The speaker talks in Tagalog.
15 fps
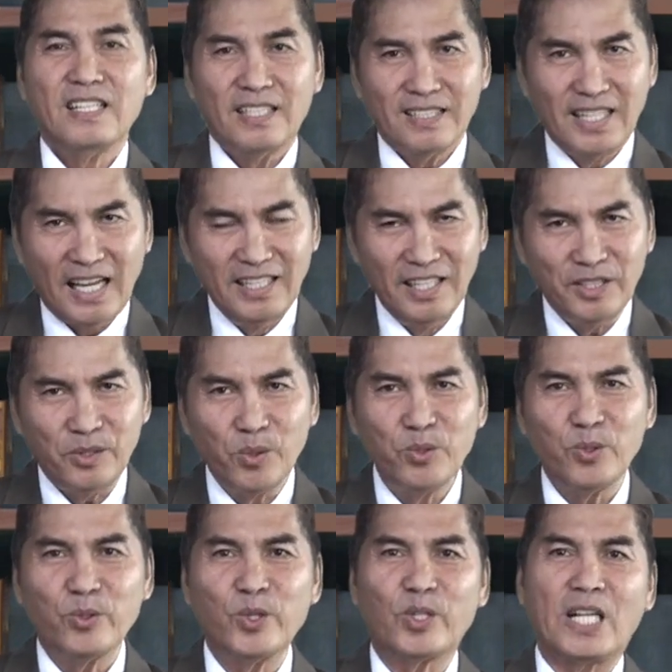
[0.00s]

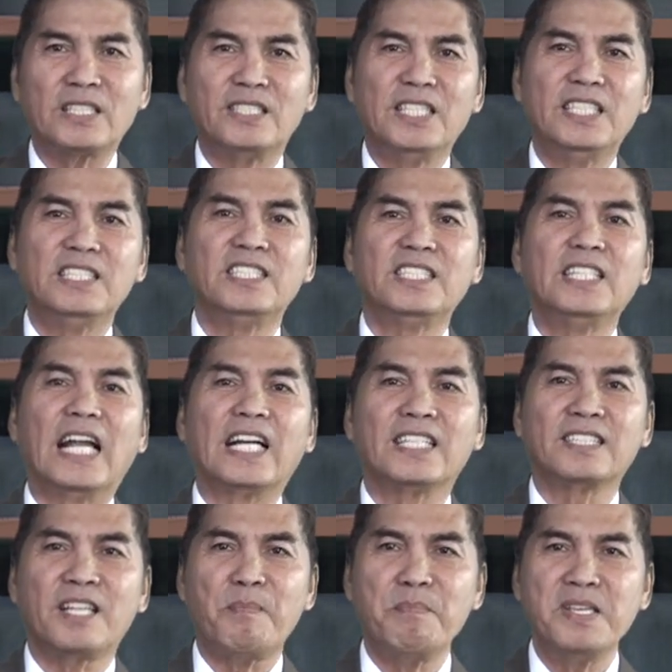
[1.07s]
Ganitong oras din nang
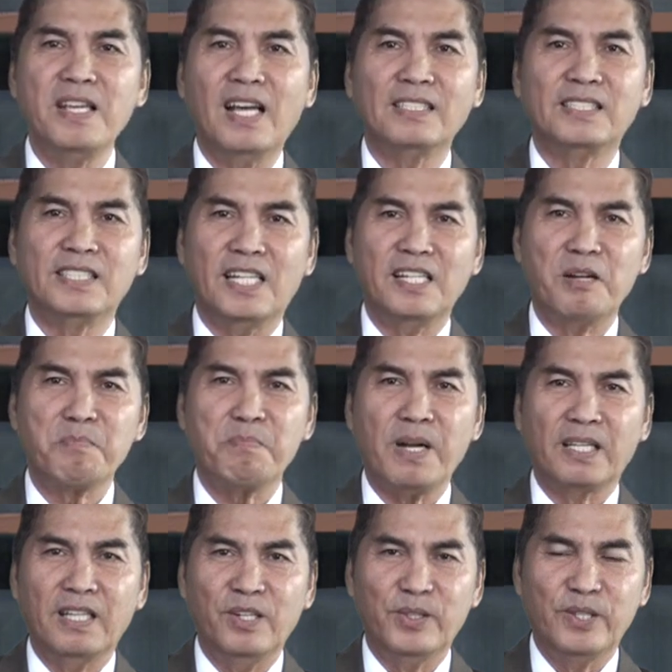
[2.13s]
sabihan siya ng
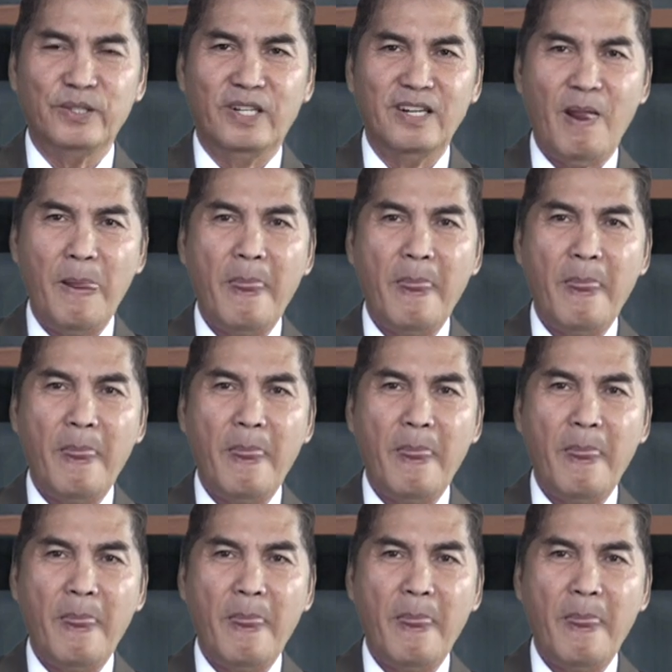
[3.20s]
Panginoon